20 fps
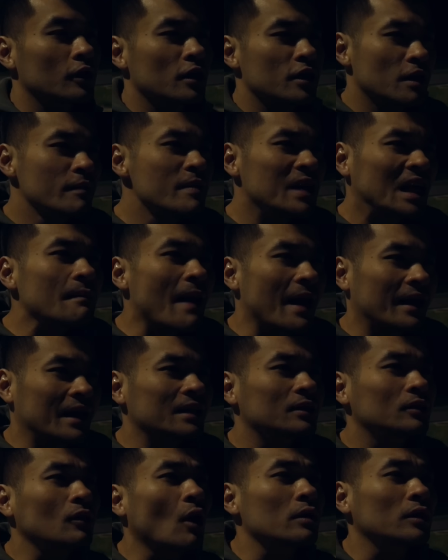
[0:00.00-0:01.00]
giống như các bạn đã
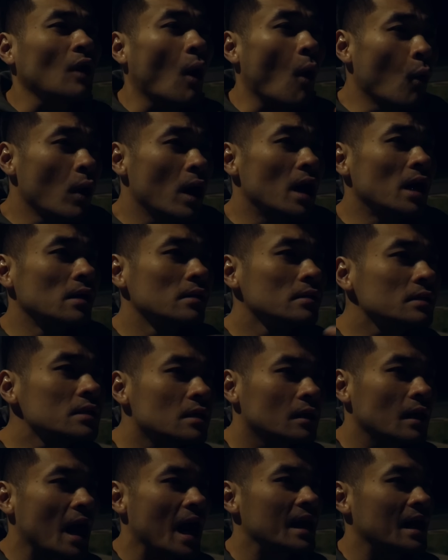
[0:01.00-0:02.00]
thụ hưởng
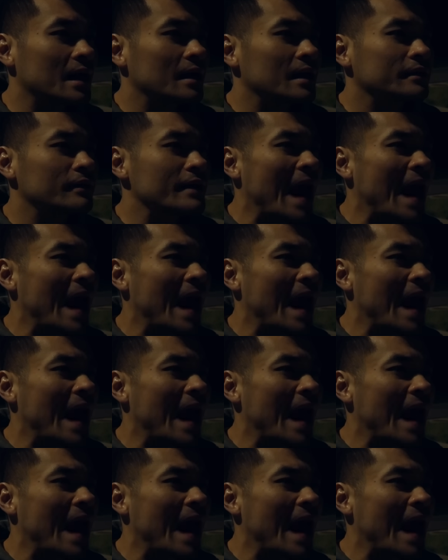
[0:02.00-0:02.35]
được hay là